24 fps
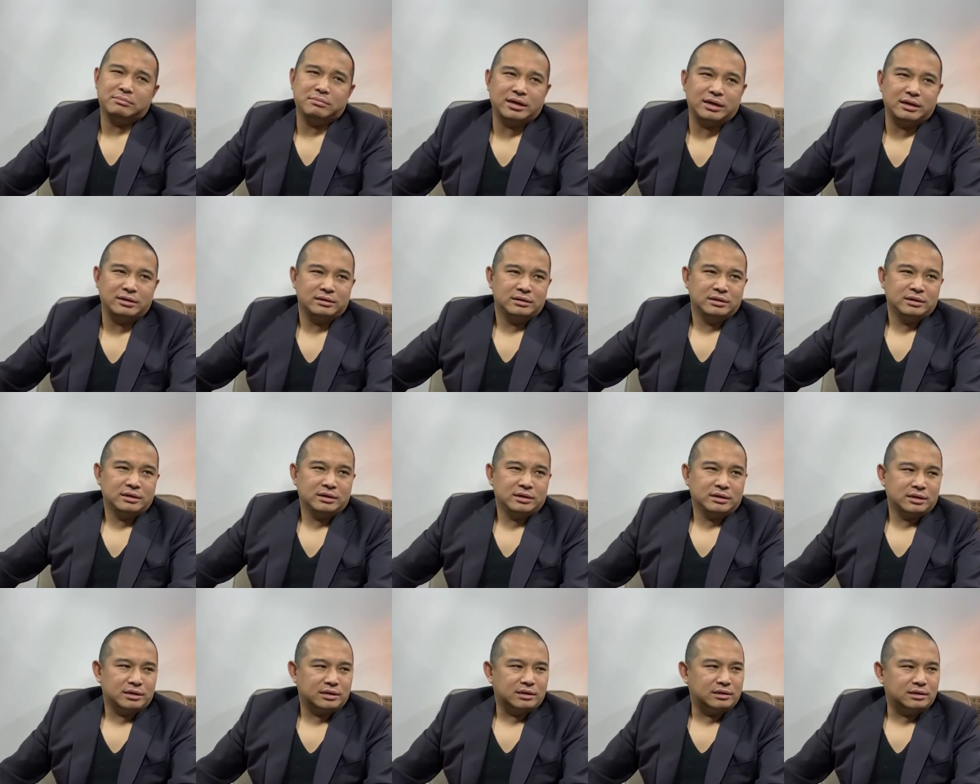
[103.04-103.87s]
那么，
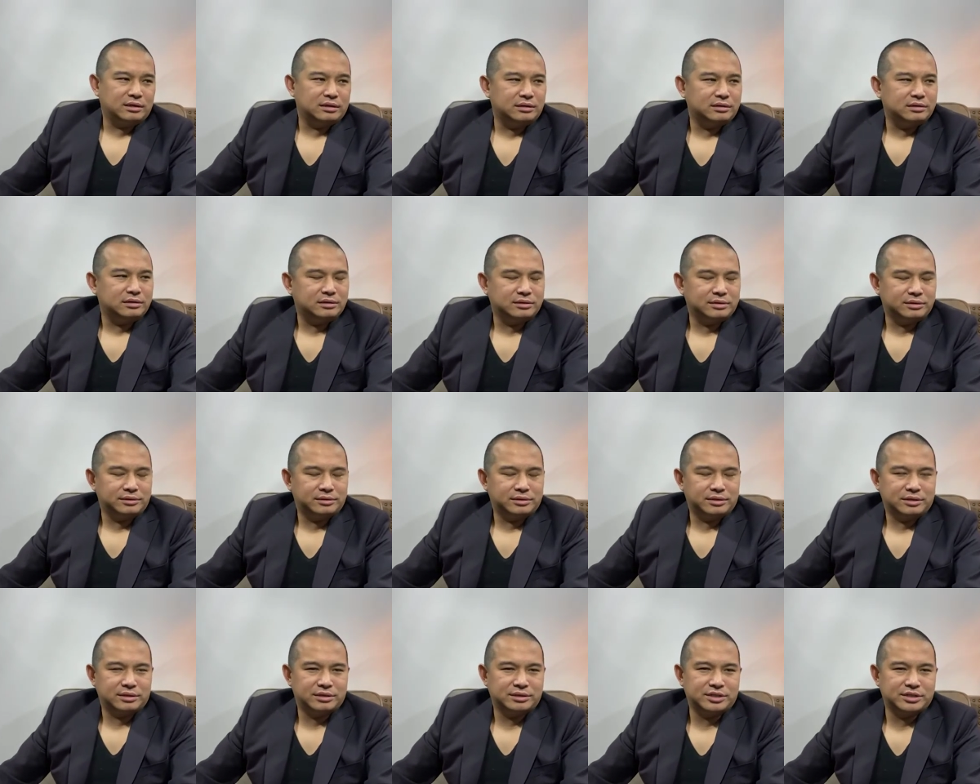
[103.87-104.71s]

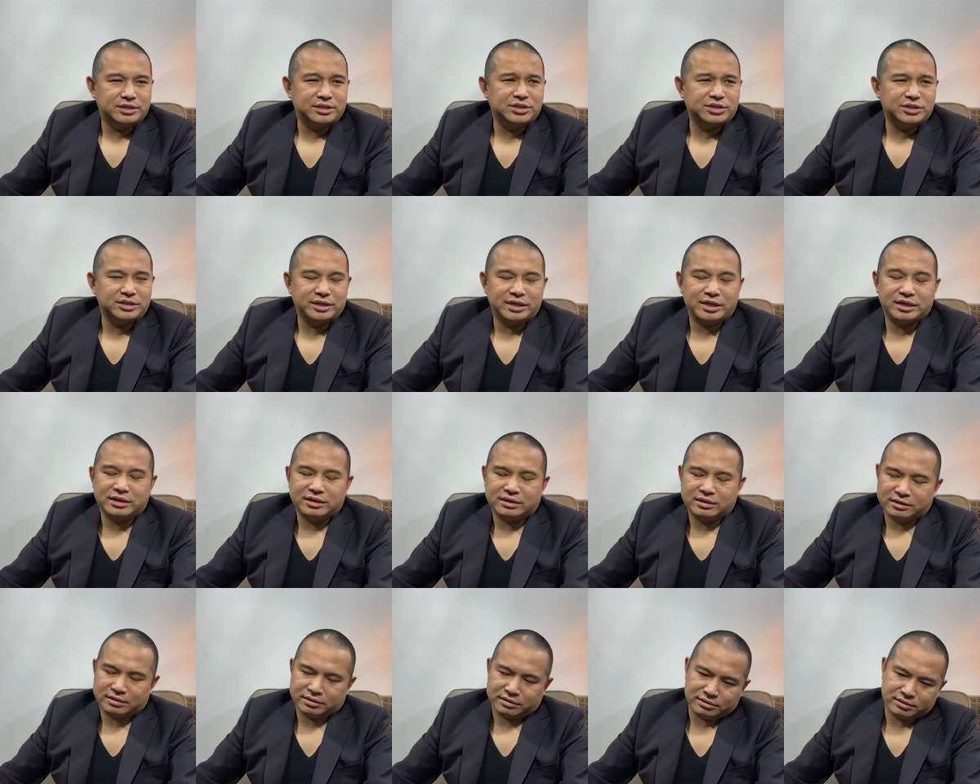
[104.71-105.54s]
嗯，其实
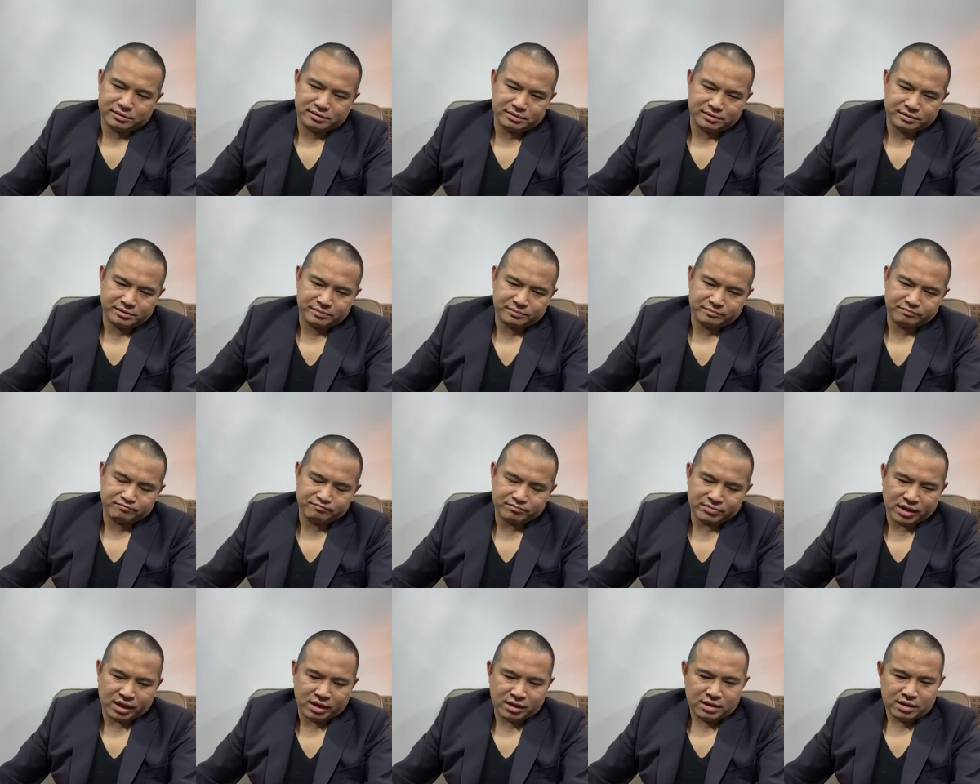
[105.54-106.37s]
也，
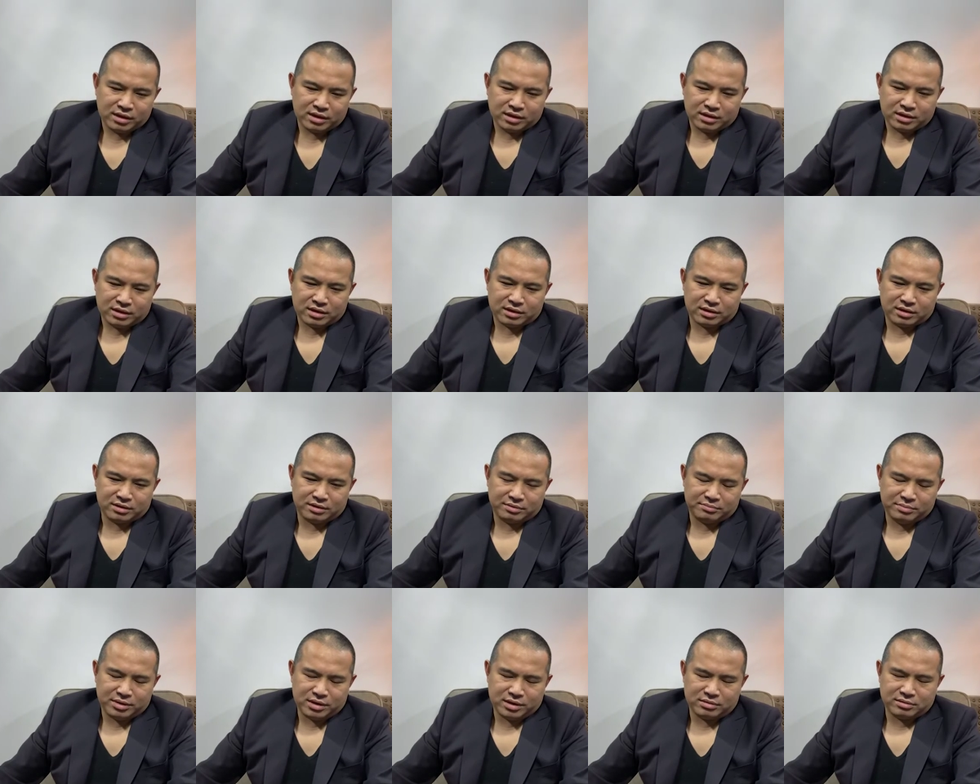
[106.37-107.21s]

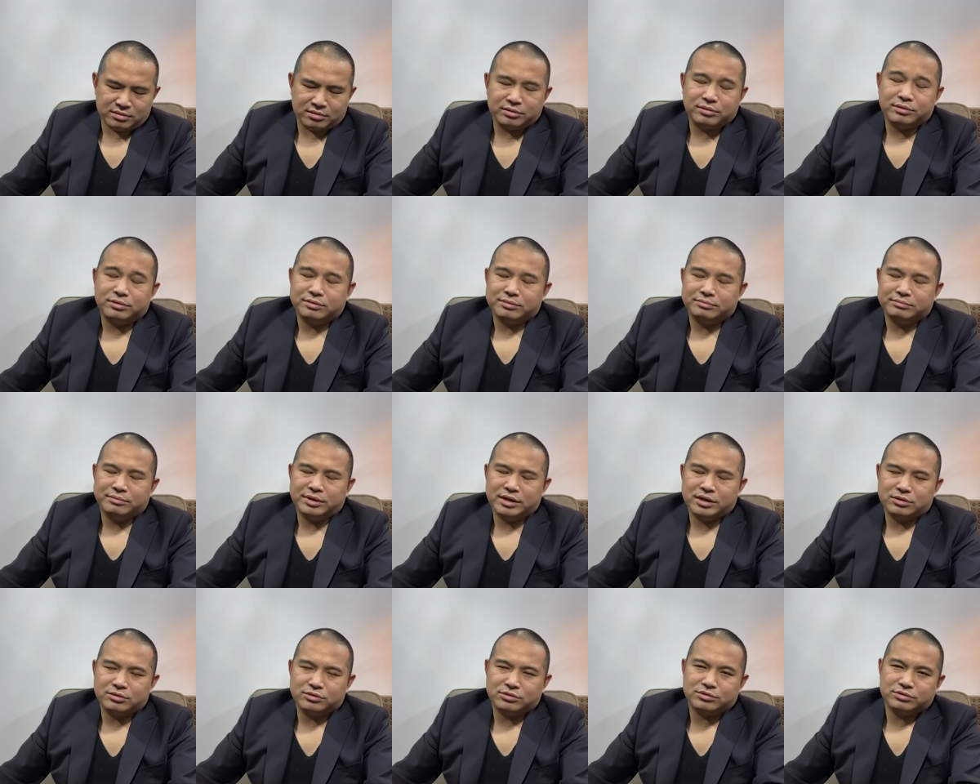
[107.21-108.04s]
呃，没有
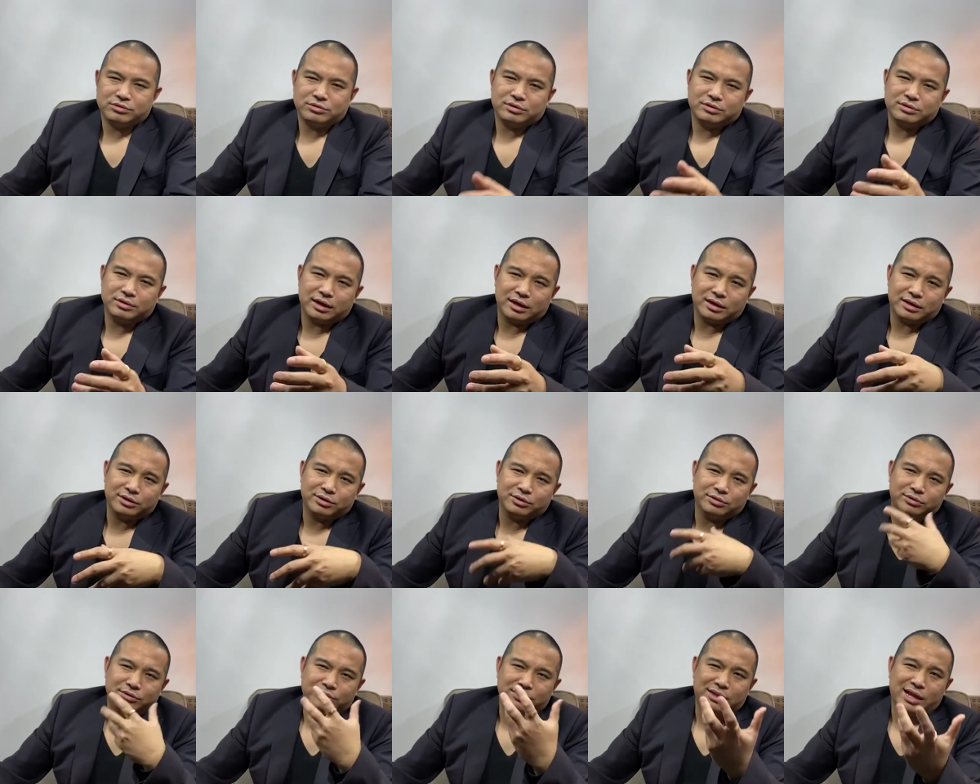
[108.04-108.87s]
没有说啊，
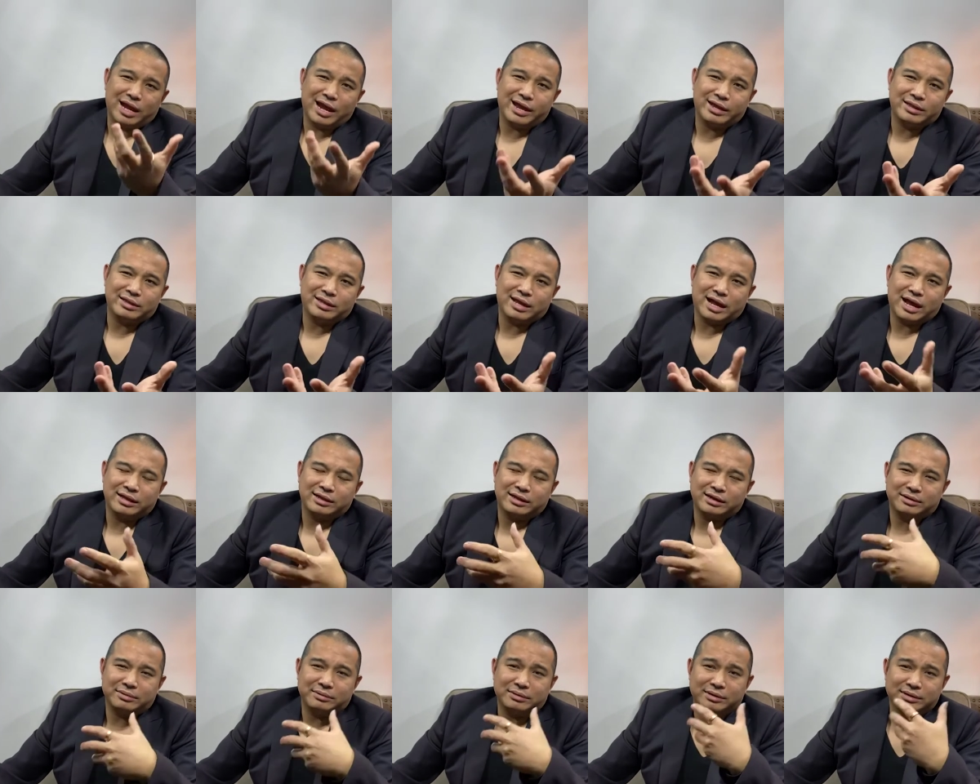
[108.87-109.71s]
有太大
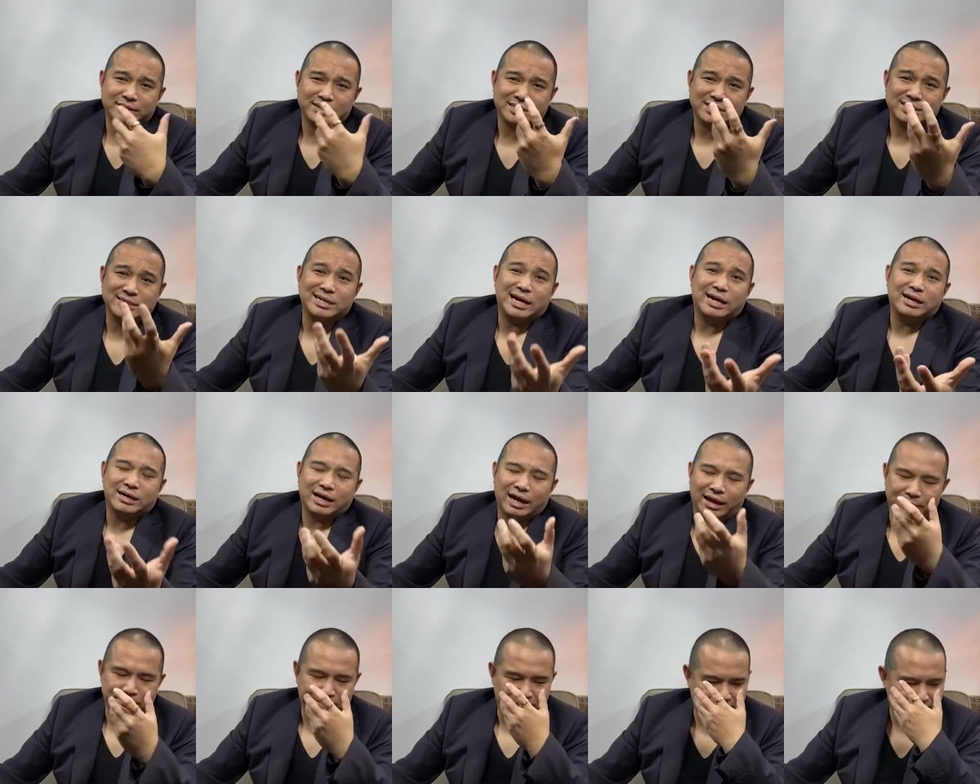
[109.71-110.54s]
的思想
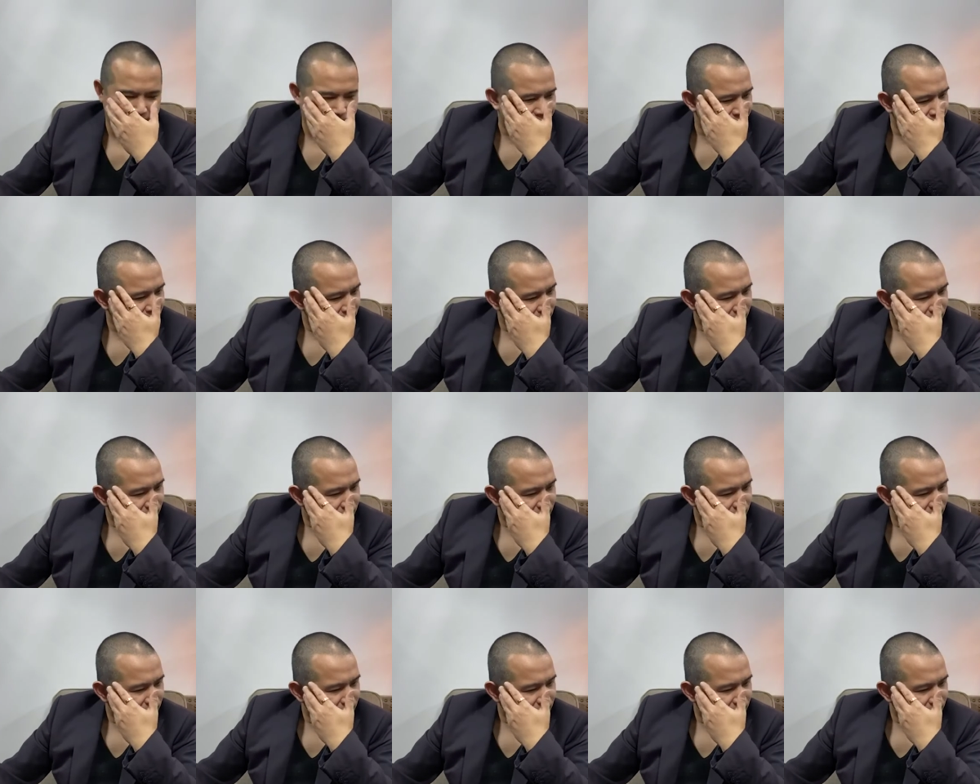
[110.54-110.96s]
改变。